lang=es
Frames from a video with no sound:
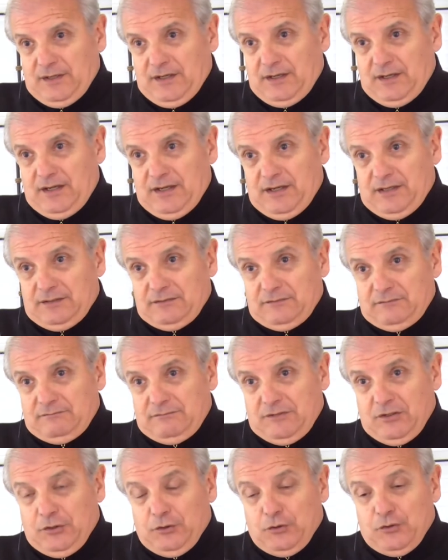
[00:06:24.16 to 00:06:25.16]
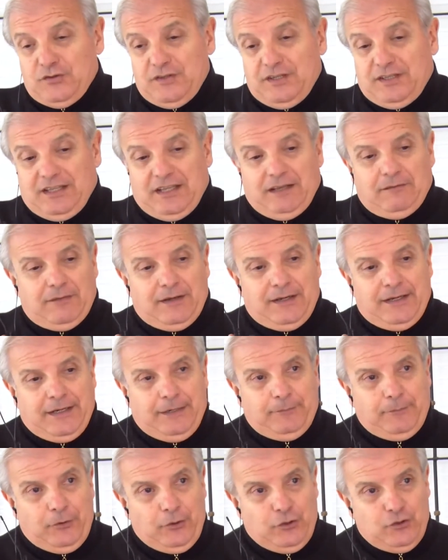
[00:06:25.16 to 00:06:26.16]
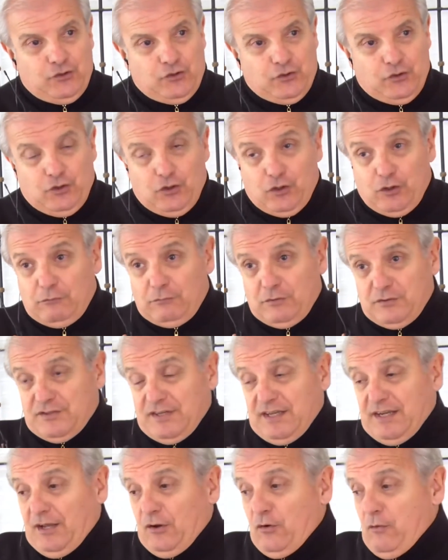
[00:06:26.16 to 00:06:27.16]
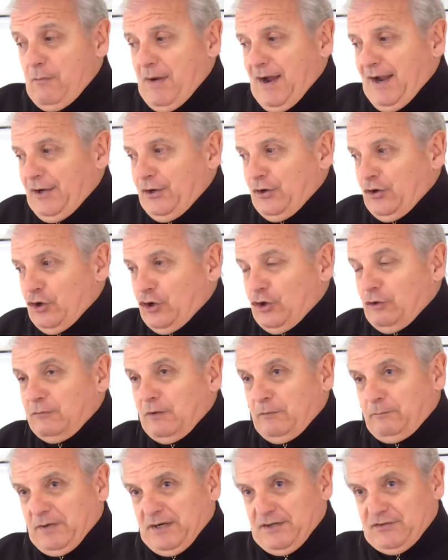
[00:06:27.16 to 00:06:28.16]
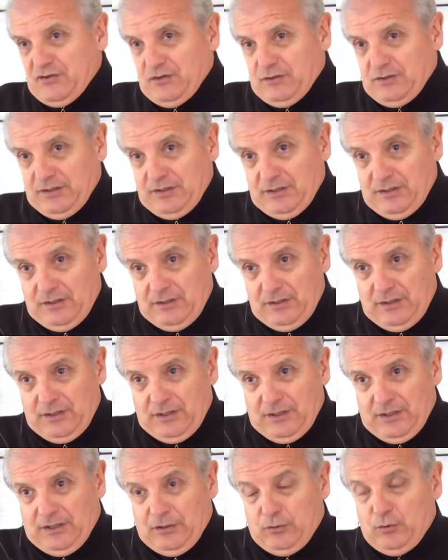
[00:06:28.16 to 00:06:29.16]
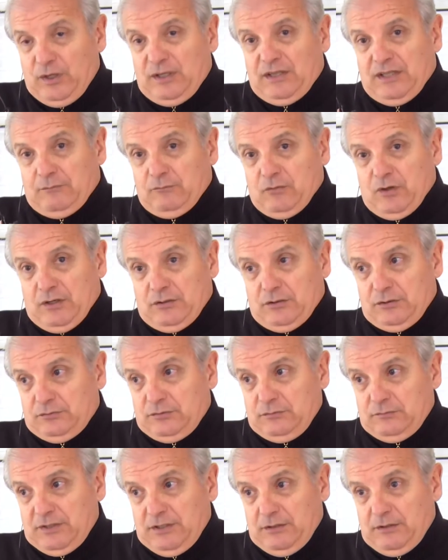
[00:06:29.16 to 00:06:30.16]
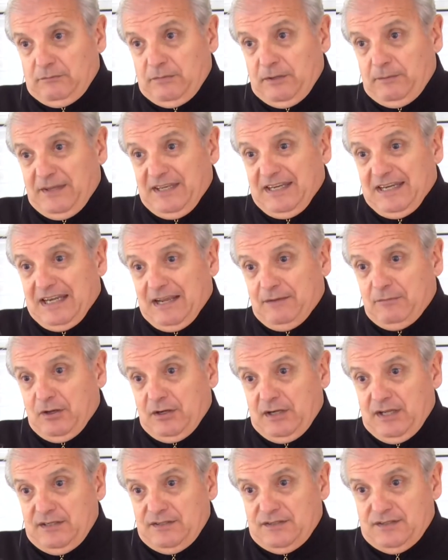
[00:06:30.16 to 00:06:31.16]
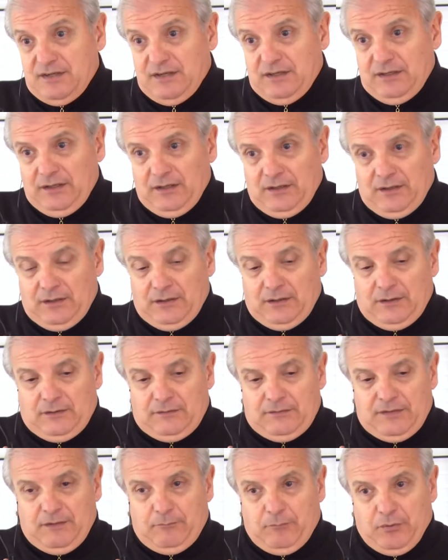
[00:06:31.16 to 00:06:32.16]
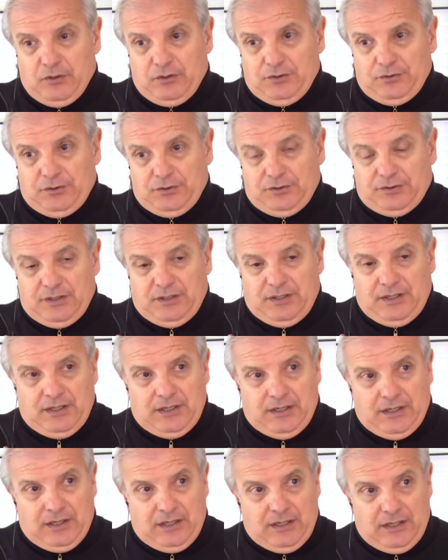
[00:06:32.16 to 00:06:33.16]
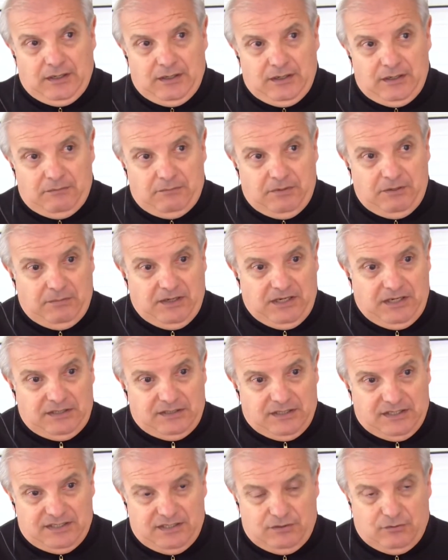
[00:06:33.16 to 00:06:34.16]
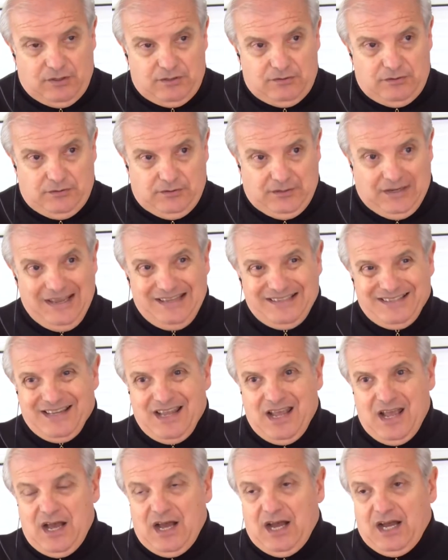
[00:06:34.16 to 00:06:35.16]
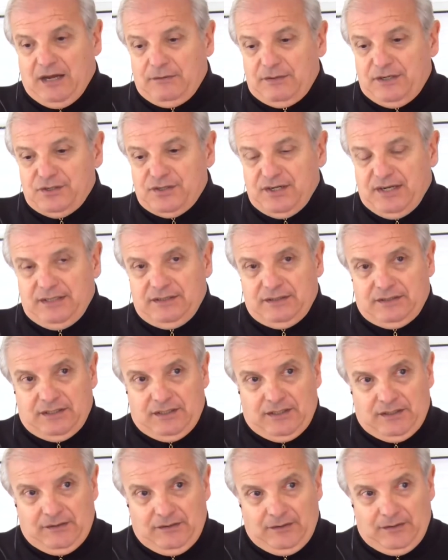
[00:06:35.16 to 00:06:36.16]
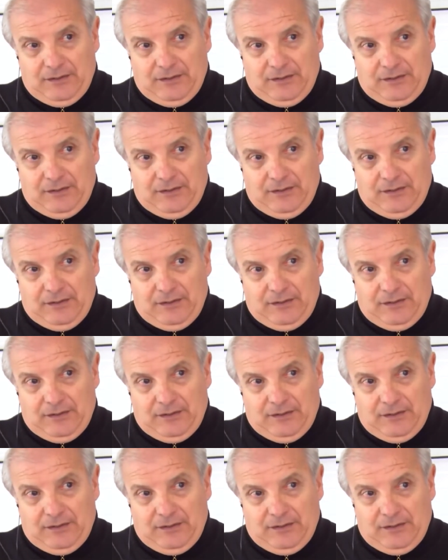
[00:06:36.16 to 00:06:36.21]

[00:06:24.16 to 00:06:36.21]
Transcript: y en nuestro sistema nervioso, como seres humanos, como personas, que no estamos acostumbrados a vivir en la violencia, de pronto tenés que vivir esta situación que es aberrante